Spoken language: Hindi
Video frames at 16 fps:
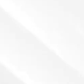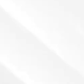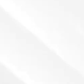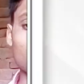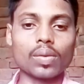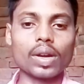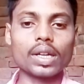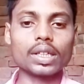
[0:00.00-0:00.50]

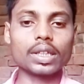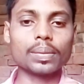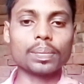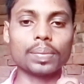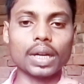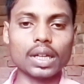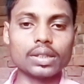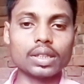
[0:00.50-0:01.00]
भगवान की
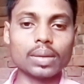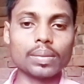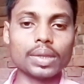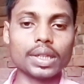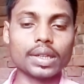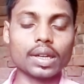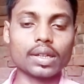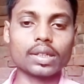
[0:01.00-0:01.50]
प्रार्थना में
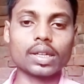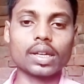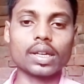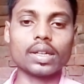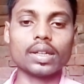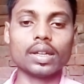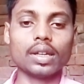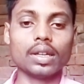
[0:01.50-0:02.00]
लिखा गया
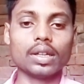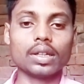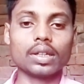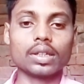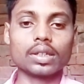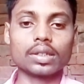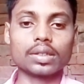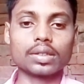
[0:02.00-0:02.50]
है
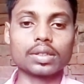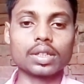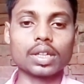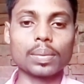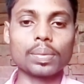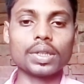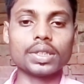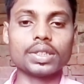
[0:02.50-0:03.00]
कि
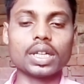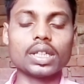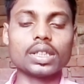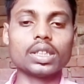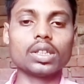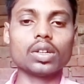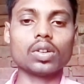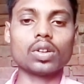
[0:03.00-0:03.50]
अपने
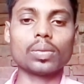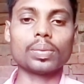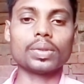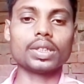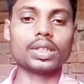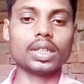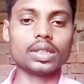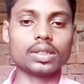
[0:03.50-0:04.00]
जाति और
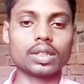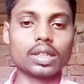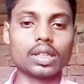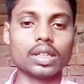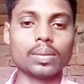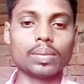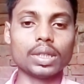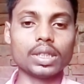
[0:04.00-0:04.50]
अपने देश के
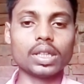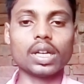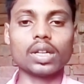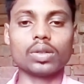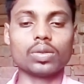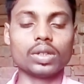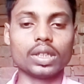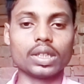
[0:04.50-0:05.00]
लिए बलिदान
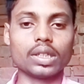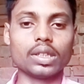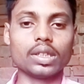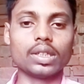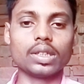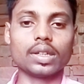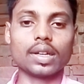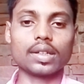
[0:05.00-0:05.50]
होने के लिए
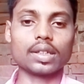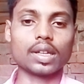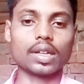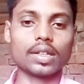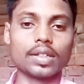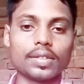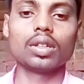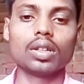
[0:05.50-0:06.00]
लिखा गया
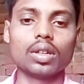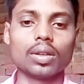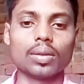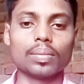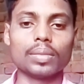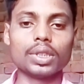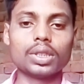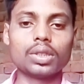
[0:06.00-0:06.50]
है मित्रों